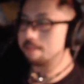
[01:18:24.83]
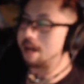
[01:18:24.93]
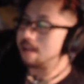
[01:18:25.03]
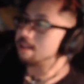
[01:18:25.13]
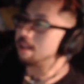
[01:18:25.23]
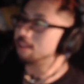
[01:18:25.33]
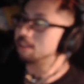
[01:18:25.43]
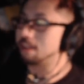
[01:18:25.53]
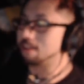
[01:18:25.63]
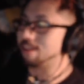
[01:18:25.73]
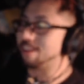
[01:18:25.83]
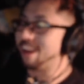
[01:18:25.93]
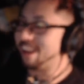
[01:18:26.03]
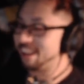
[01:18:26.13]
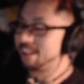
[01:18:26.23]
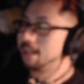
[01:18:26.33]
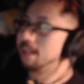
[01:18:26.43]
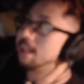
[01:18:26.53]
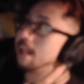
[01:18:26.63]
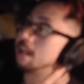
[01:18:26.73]
バイセクシャルとか、
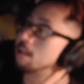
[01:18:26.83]
えっ